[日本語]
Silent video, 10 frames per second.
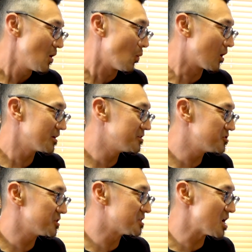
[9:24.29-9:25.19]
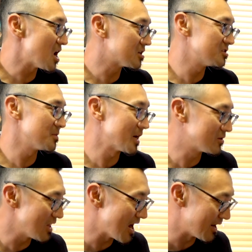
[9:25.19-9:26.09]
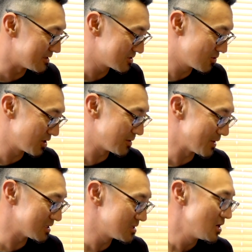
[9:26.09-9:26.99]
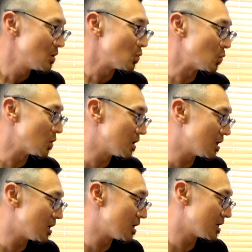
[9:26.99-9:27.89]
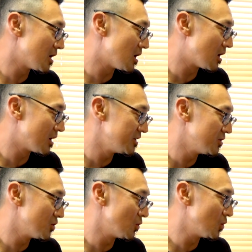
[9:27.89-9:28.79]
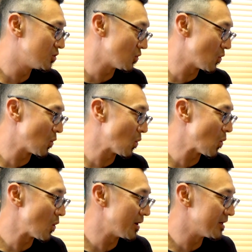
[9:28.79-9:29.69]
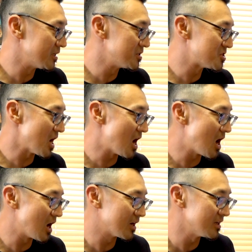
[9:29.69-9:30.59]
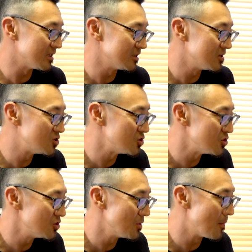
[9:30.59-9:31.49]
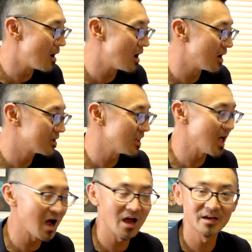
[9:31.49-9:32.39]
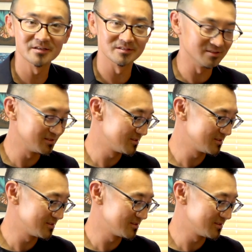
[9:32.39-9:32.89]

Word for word: What are you doing talking to my client? これいきます。What are you doing talking to my client?